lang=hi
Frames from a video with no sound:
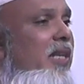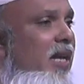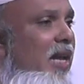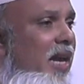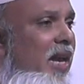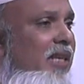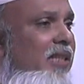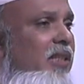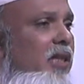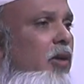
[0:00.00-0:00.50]

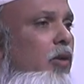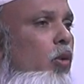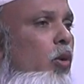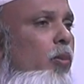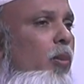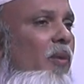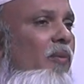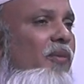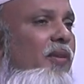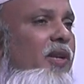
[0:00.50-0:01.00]
गैलेक्सी
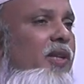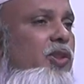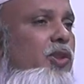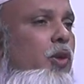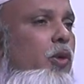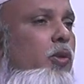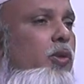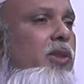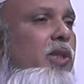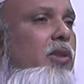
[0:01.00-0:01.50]
ग्रुप ऑफ
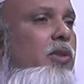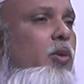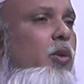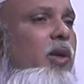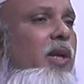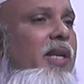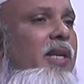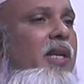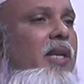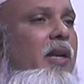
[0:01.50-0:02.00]
इंस्टीट्यूशन को
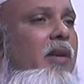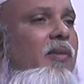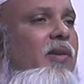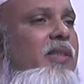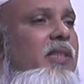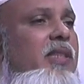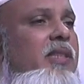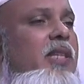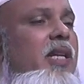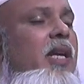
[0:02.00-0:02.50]
रहने के
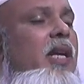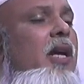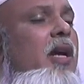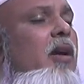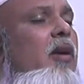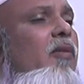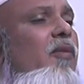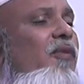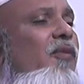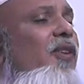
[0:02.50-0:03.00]
वजह से
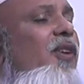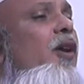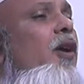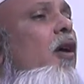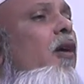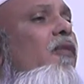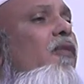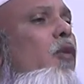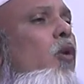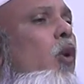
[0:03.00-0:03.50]
फ्री
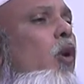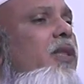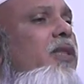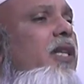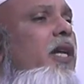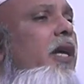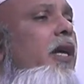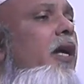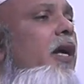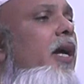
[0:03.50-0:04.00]
ऑफ
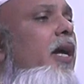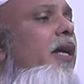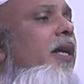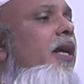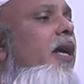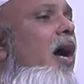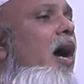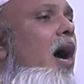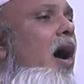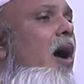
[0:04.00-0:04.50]
कोर्स है
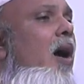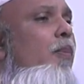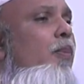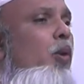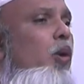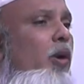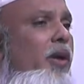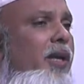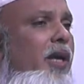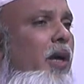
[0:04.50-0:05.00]
यह आप
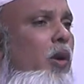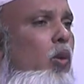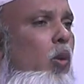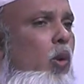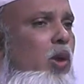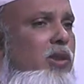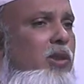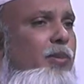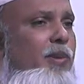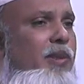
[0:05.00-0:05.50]
लोग ये
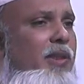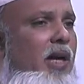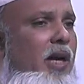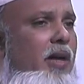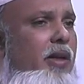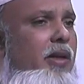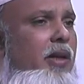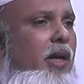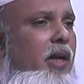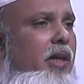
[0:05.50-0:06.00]
कोर्स में
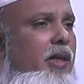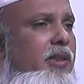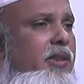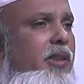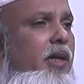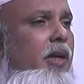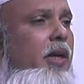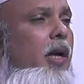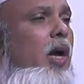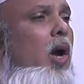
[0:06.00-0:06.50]
दाखिला
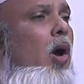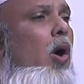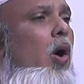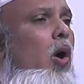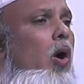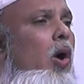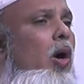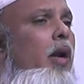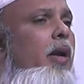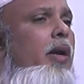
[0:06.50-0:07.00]
लीजिए
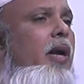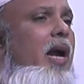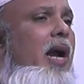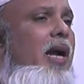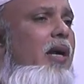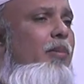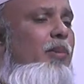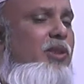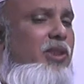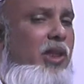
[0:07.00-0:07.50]
और
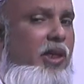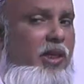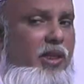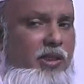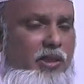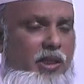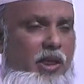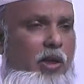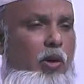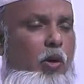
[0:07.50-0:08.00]
एडमिशन
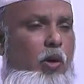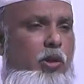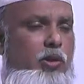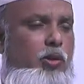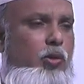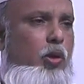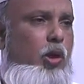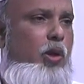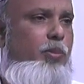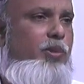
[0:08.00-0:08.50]
लीजिए और
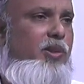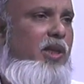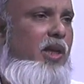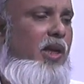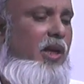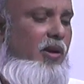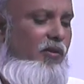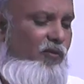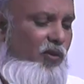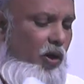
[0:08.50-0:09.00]
जोहेब
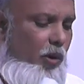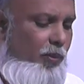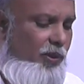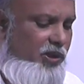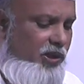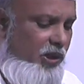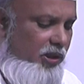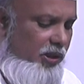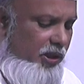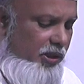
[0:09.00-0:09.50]
से
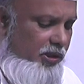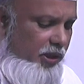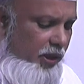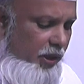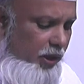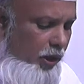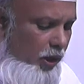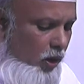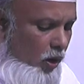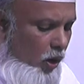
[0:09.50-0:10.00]
इंफॉर्मेशन
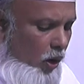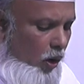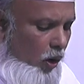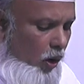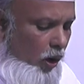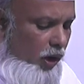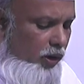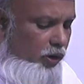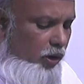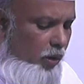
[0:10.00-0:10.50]
दीजिए
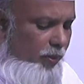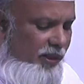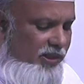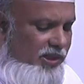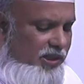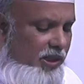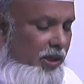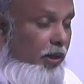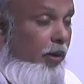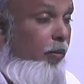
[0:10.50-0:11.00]
और जो
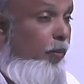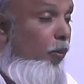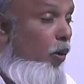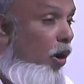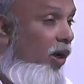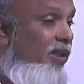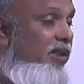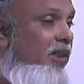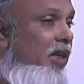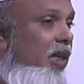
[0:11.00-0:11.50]
बच्चे
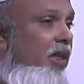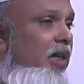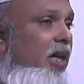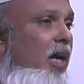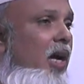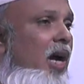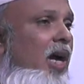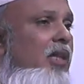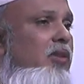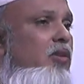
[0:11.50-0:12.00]
बॉयज़ के
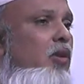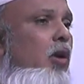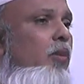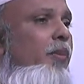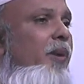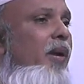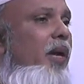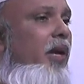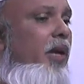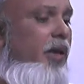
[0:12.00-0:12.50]
लिए ख़ास तौर
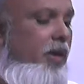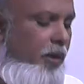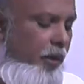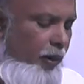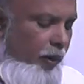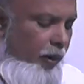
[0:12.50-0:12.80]
पर एक